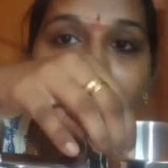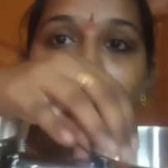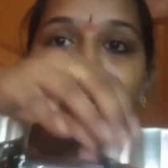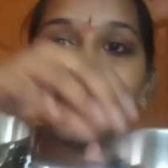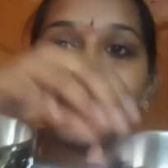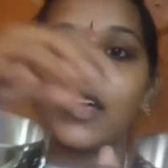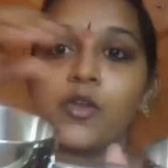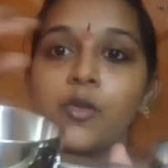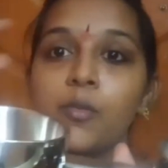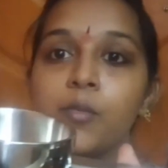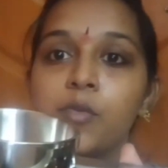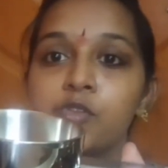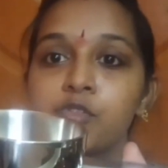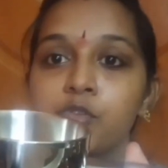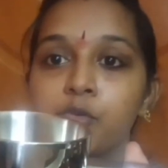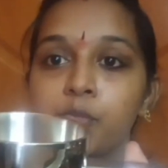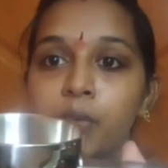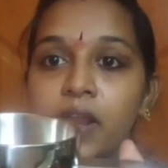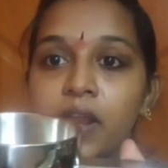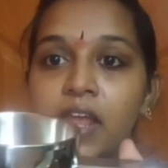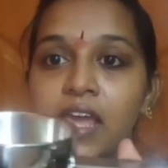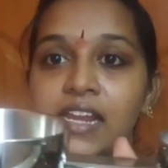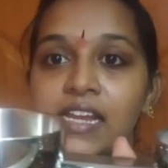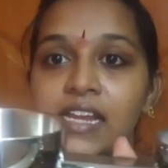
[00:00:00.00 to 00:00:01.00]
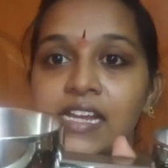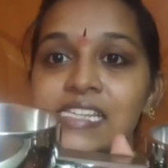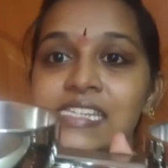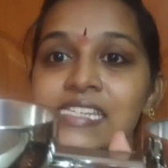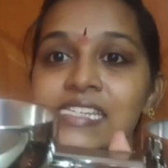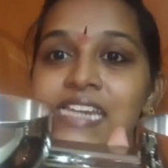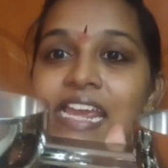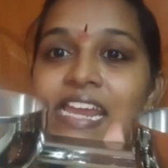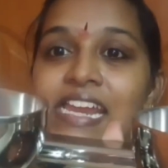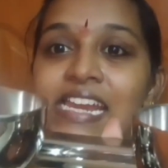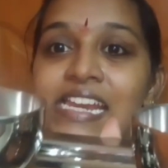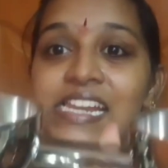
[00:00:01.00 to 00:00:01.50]
பார்த்தீங்கன்னா ரொம்ப சூப்பராக
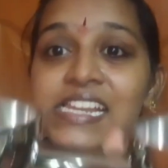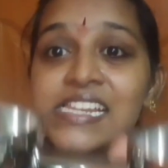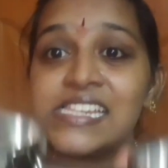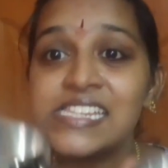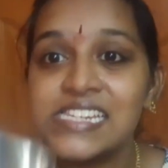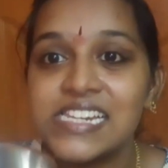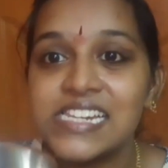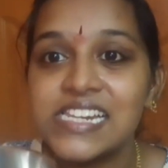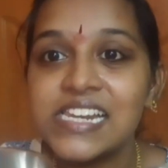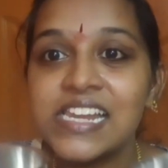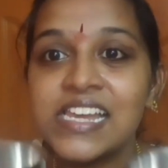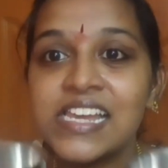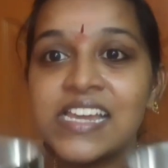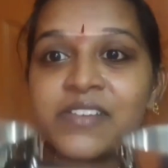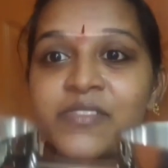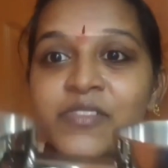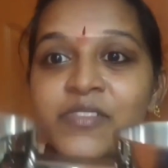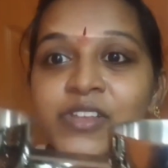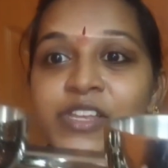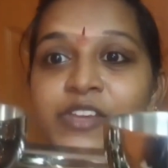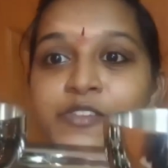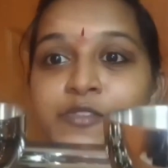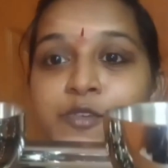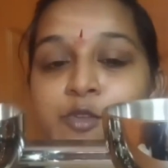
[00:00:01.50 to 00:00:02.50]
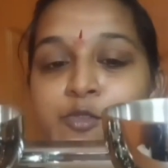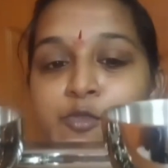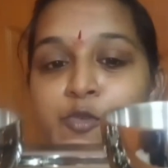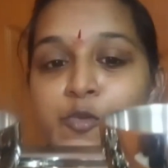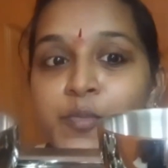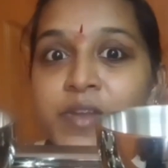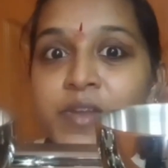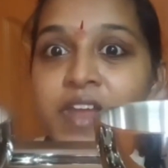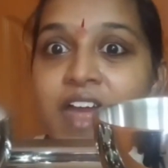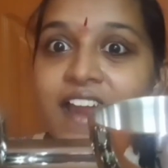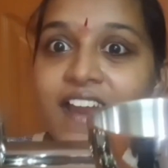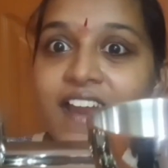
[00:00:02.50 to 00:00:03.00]
இருக்குது ஸ்டெயின்லெஸ் ஸ்டீலில் வந்து இவ்வளோ
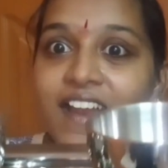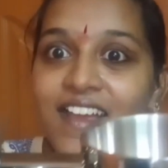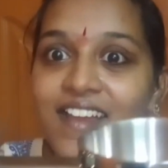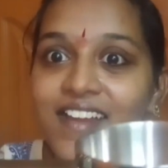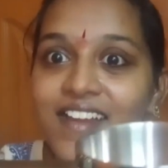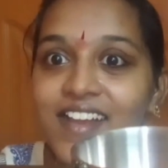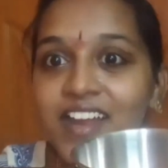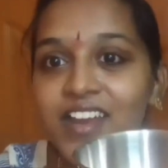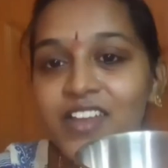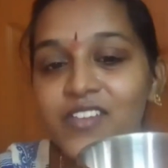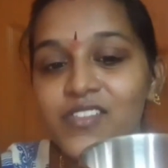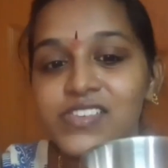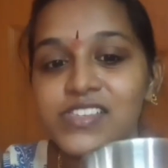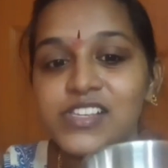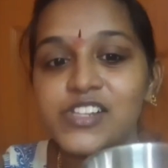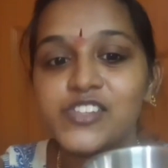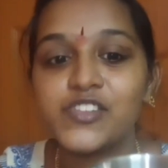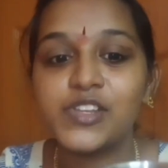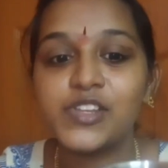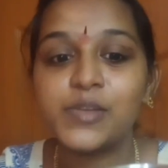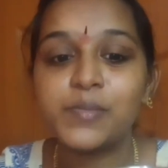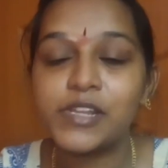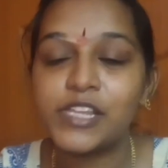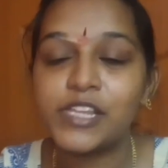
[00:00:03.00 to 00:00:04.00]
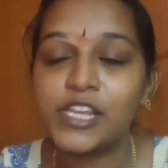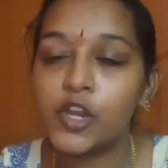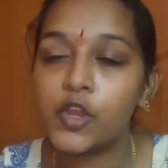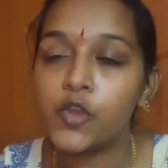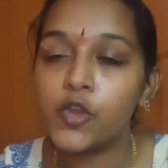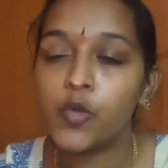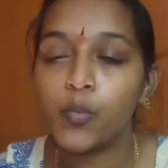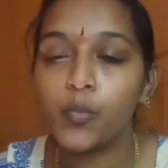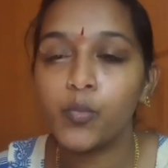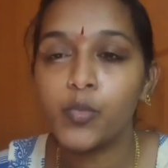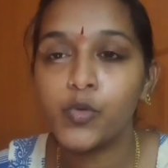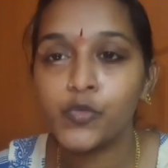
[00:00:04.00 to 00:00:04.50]
சூப்பராக அழகழகான விசல்ஸ் வந்து
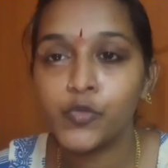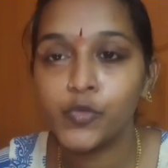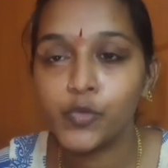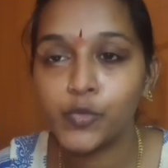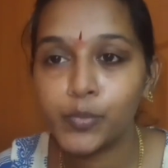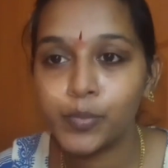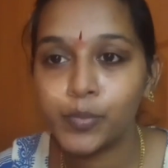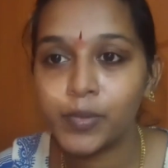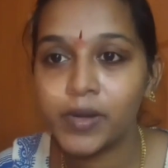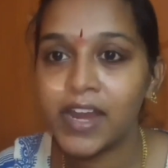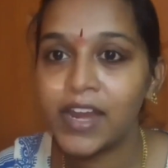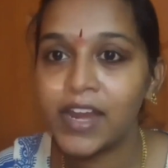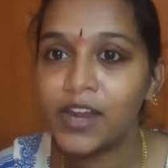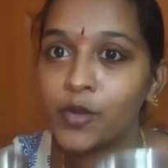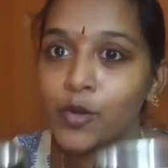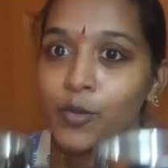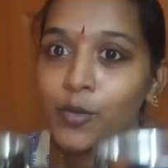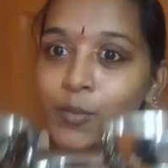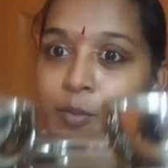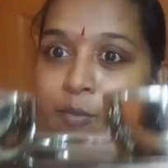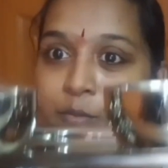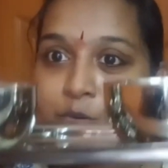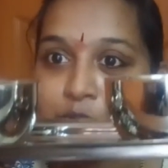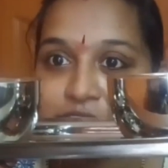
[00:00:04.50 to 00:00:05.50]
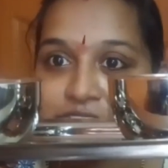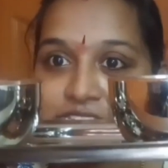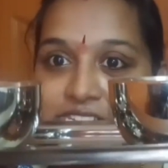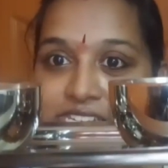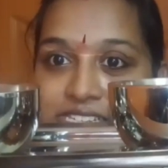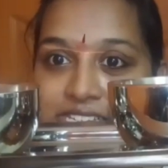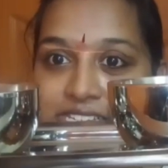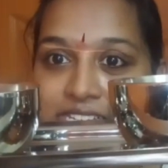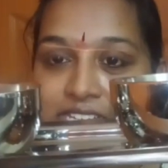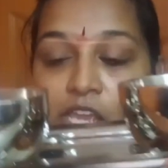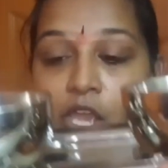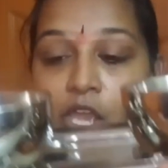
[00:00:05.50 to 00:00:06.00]
பார்த்தீங்கன்னா ரொம்ப சூப்பராக எனக்கு ரொம்ப
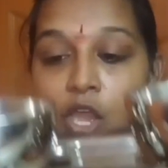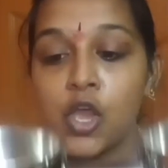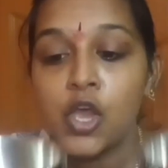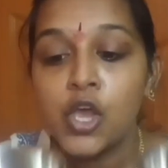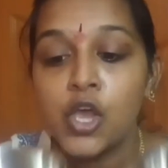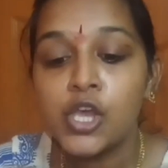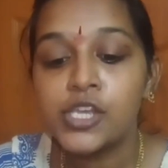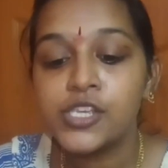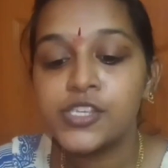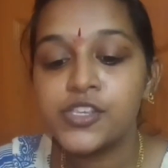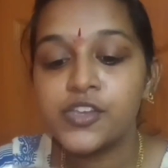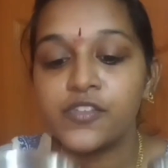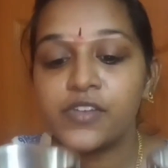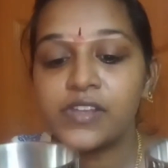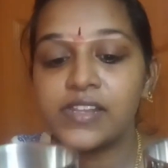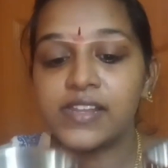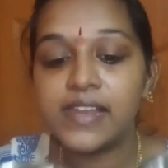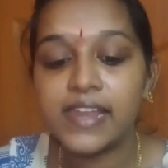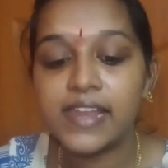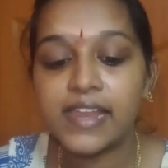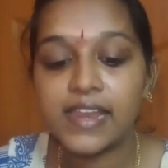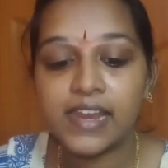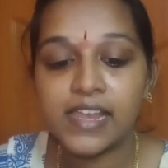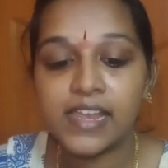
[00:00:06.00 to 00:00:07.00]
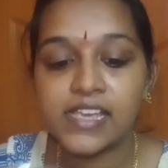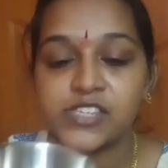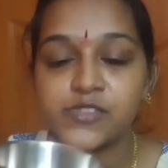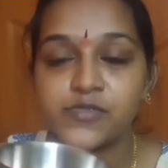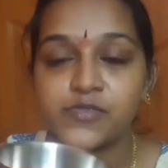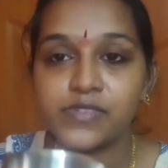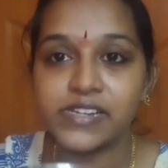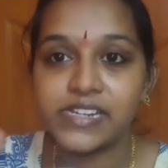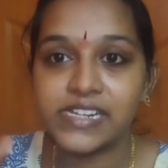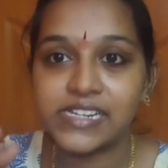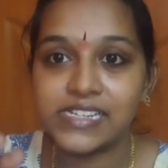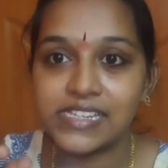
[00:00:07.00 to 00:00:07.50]
பிடிச்சிருந்தது ஸோ வந்து லெஸ்
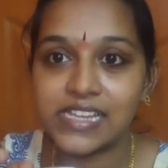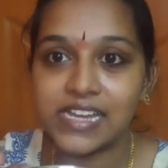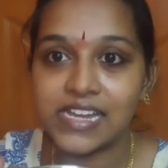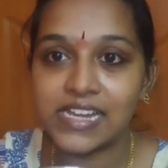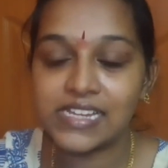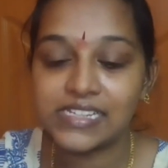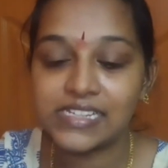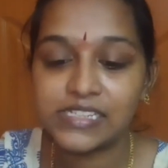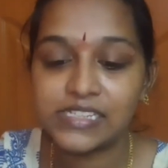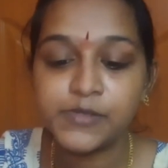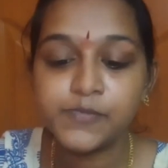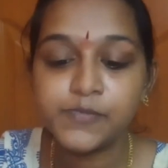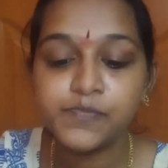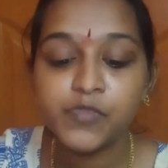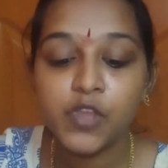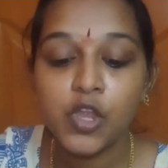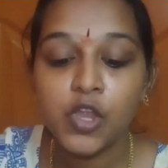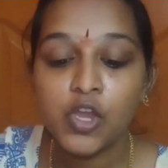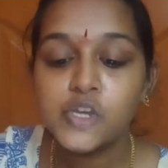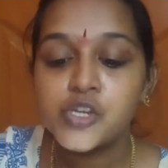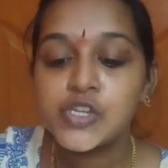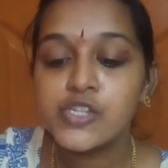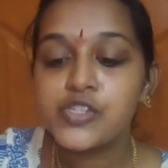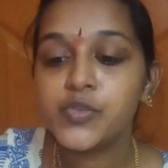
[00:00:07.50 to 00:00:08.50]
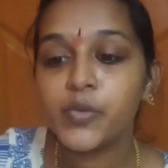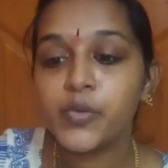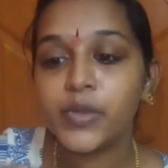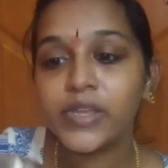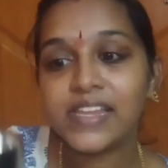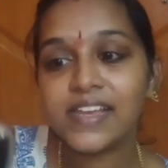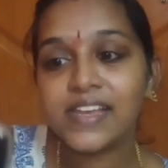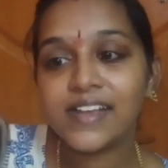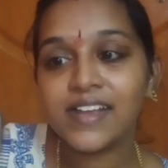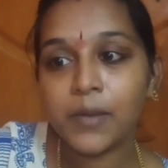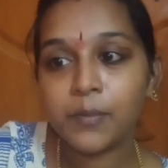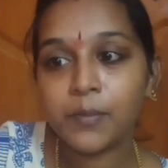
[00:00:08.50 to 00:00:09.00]
வெயிட் தான் இது ஸோ
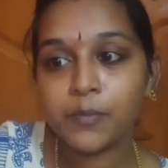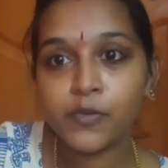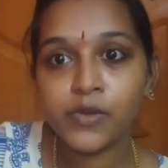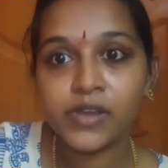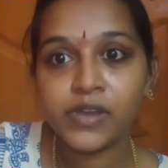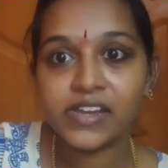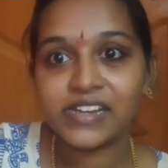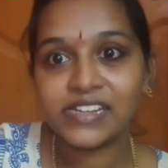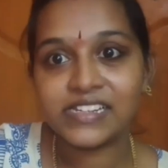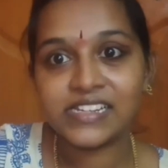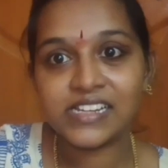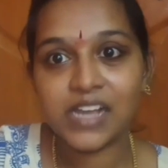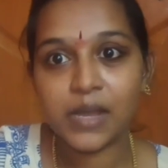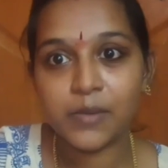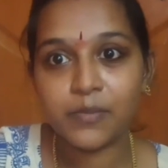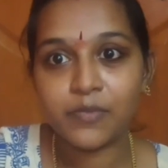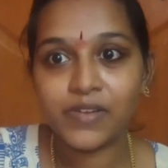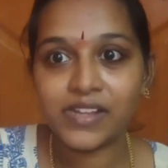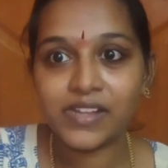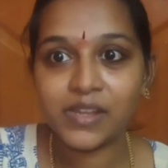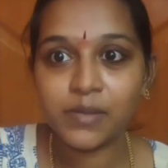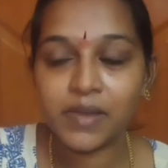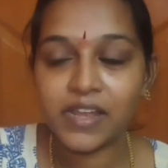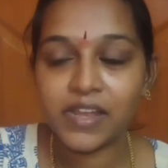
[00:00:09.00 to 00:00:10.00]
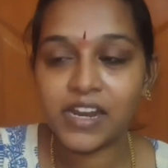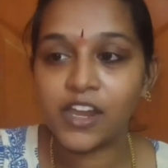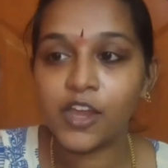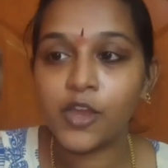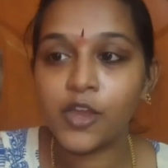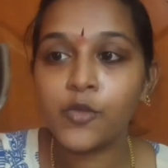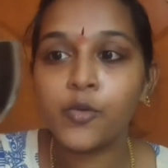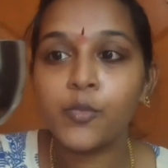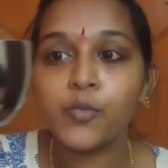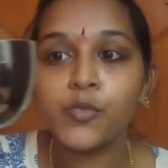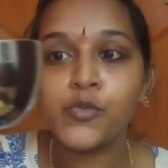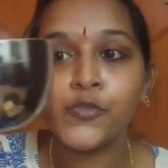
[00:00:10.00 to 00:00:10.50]
இந்த கப் இந்த கப் வந்து
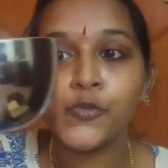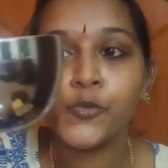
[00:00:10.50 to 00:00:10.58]
பாருங்கள் ரொம்ப